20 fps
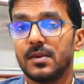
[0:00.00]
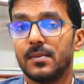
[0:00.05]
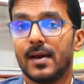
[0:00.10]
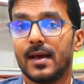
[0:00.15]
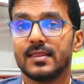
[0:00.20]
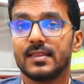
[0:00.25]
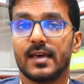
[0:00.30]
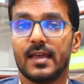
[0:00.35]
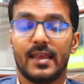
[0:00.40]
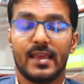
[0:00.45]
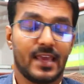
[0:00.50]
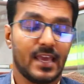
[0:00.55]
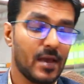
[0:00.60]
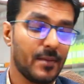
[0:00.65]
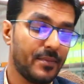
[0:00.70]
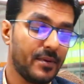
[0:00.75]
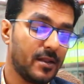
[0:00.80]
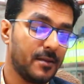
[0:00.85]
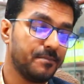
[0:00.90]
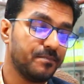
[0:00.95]
की बात करेंगे यहाँ
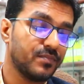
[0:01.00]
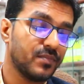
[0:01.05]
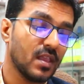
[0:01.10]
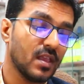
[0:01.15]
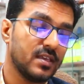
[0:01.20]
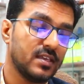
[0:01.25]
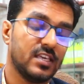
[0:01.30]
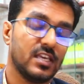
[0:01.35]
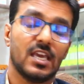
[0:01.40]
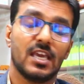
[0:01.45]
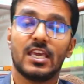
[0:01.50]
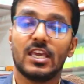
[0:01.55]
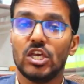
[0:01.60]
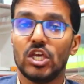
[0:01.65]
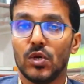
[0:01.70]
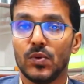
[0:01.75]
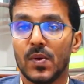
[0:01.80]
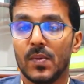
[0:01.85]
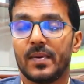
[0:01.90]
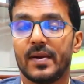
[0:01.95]
पर हम ये
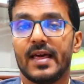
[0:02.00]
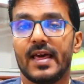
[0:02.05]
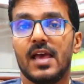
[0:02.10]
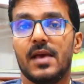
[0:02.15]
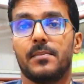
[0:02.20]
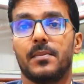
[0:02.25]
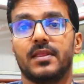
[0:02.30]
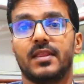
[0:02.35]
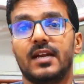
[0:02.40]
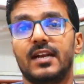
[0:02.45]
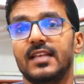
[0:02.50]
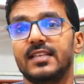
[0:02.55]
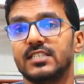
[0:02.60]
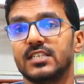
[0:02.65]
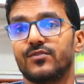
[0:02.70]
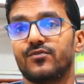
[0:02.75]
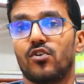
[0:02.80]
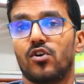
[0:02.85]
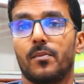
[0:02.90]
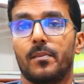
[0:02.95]
क्यू में पड़ा है मदर
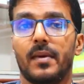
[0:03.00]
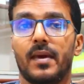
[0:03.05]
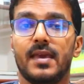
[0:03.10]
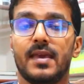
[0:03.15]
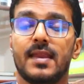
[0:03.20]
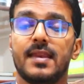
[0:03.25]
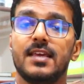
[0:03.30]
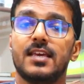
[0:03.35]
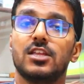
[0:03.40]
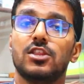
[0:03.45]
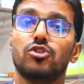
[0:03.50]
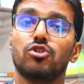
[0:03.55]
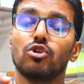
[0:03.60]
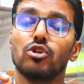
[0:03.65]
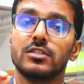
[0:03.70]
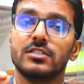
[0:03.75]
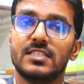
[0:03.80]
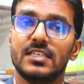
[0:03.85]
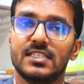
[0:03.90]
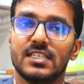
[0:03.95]
टिंचर फॉर्म में यानी कि
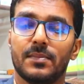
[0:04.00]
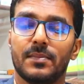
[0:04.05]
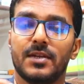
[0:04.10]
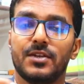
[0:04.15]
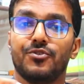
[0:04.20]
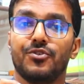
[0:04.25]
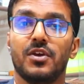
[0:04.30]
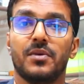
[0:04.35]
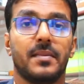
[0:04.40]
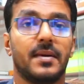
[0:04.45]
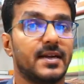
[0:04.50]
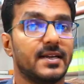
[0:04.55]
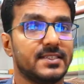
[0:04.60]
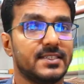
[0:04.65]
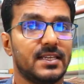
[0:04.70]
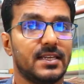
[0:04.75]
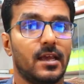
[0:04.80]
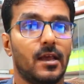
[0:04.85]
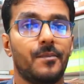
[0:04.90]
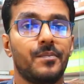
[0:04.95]
तुलसी से बनी हुई
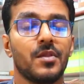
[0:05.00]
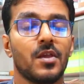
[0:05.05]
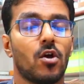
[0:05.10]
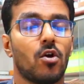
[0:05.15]
मेडिसिन है